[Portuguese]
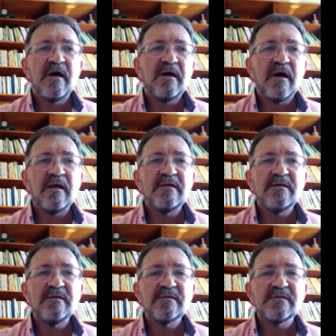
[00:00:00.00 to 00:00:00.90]
E ele
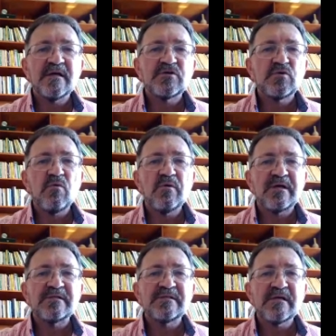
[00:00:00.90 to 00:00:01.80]
diz na sua
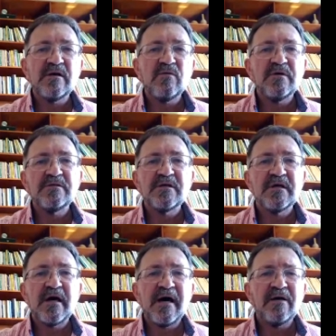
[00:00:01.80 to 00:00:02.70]
oração,
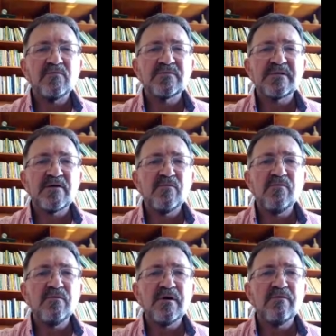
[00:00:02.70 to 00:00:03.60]
indignado:
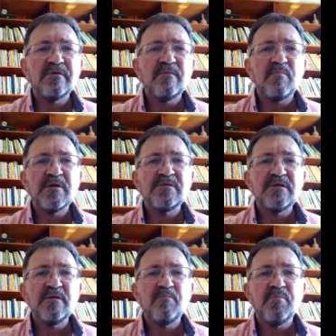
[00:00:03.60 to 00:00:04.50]
Senhor, eu te
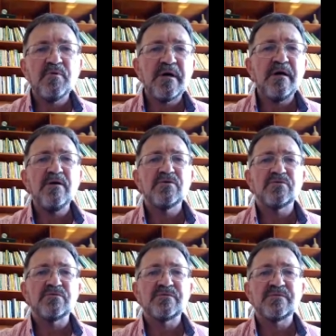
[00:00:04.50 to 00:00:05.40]
pedi por
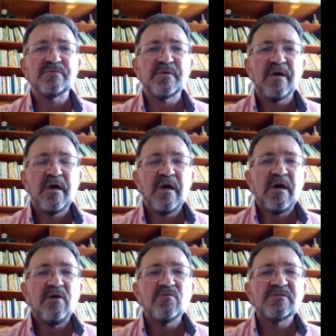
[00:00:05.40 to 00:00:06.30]
anjos.
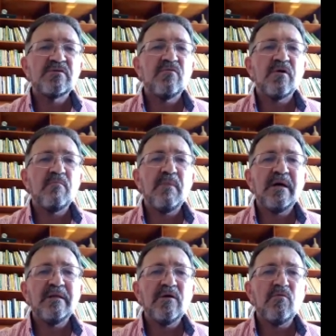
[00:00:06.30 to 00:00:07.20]
E o Senhor
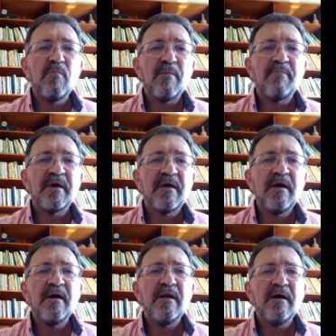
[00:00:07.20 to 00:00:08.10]
manda uma
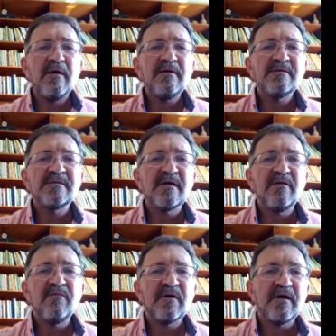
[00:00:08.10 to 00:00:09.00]
pequena e
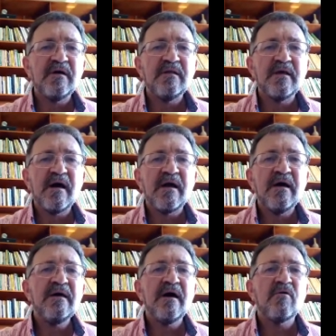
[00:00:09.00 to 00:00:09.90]
insignificante
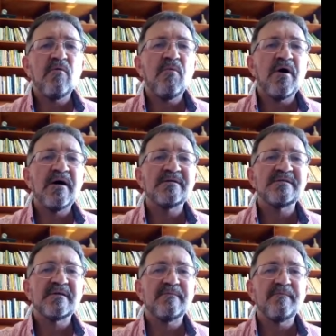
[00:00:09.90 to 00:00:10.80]
aranha como
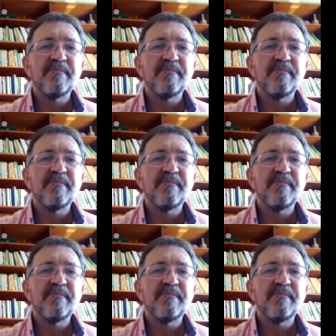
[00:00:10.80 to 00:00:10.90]
essa.